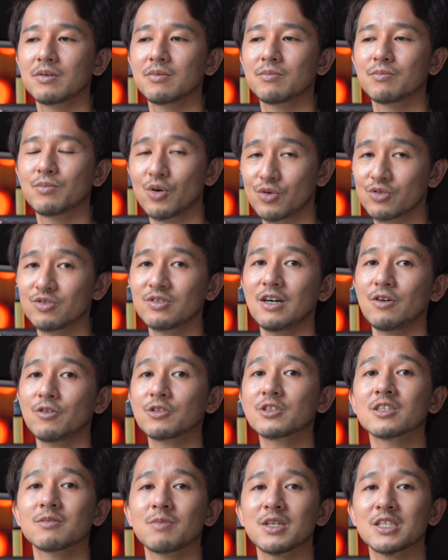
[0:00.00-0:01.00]
僕はお
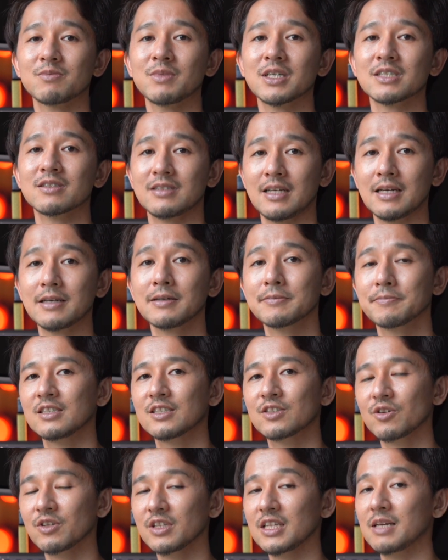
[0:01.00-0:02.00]
すすめしますね。一
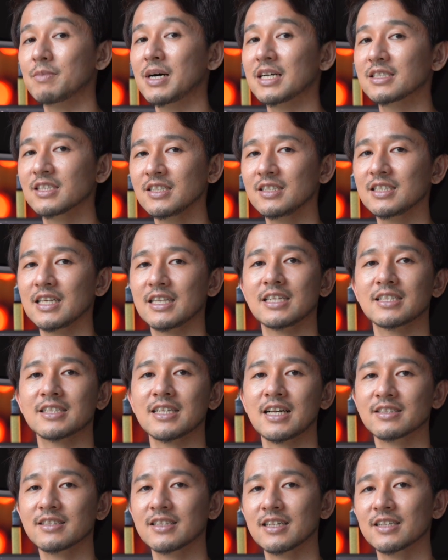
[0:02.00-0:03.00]
人で街に出て
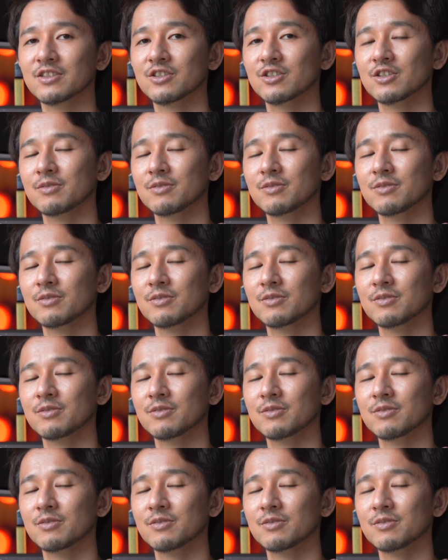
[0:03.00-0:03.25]
撮影す